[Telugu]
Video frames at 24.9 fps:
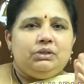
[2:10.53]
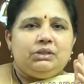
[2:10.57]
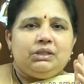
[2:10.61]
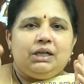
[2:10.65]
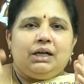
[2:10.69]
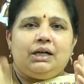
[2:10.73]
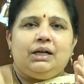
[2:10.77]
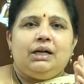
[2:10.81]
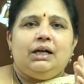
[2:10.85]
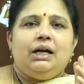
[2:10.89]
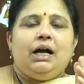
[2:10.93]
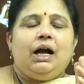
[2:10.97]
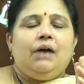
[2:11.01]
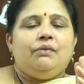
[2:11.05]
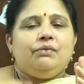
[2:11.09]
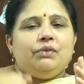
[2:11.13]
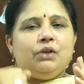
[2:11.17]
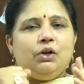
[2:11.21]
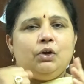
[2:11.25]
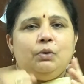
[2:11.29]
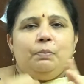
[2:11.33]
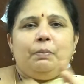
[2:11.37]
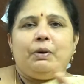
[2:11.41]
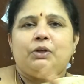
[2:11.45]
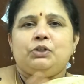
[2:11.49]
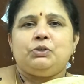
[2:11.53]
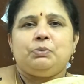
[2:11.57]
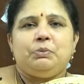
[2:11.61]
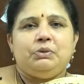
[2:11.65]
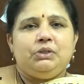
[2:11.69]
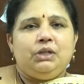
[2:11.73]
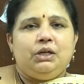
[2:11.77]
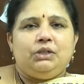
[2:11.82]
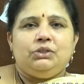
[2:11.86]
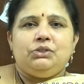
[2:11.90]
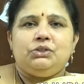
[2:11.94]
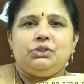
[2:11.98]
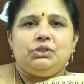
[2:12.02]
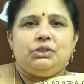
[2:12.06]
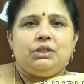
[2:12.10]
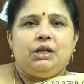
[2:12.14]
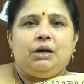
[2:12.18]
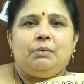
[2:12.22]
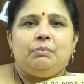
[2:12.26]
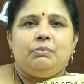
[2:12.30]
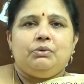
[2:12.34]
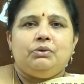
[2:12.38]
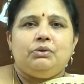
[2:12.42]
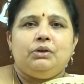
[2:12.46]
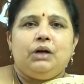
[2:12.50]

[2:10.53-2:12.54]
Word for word: చక్కగా అందులో పసుపు దంచుతాం